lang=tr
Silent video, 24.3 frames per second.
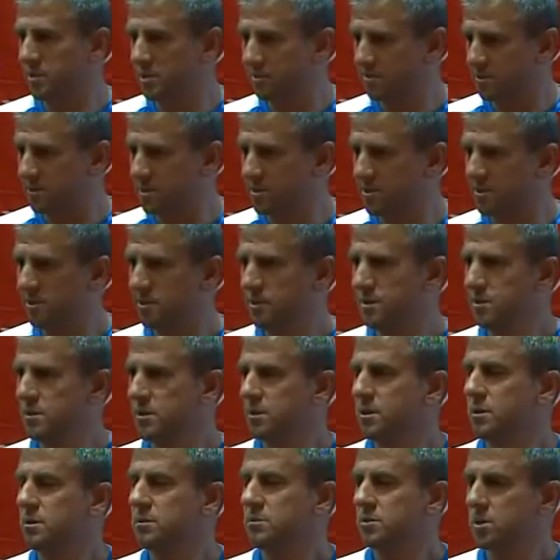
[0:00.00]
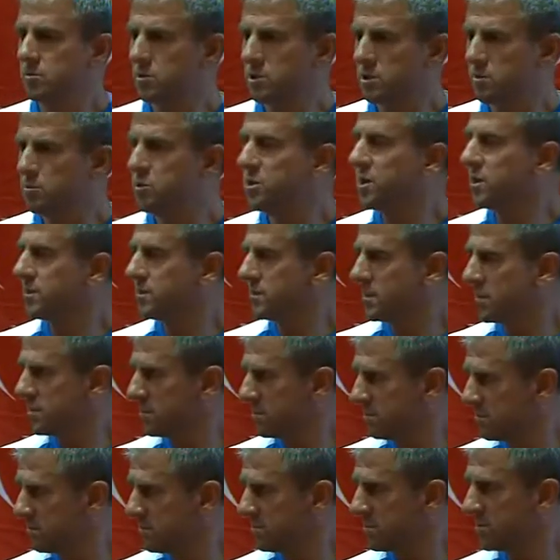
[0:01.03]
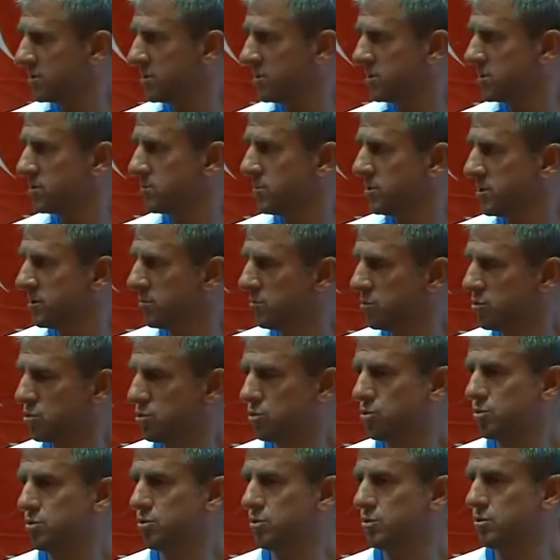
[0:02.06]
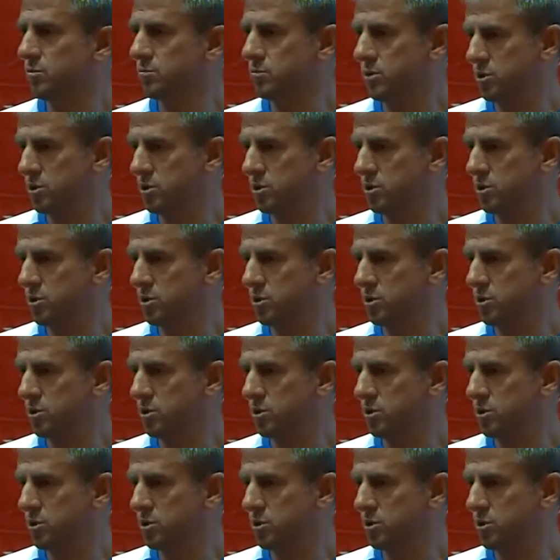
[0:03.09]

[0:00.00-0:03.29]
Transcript: daha var. Tabii ki bir yandan çalışmalarımız sürüyor.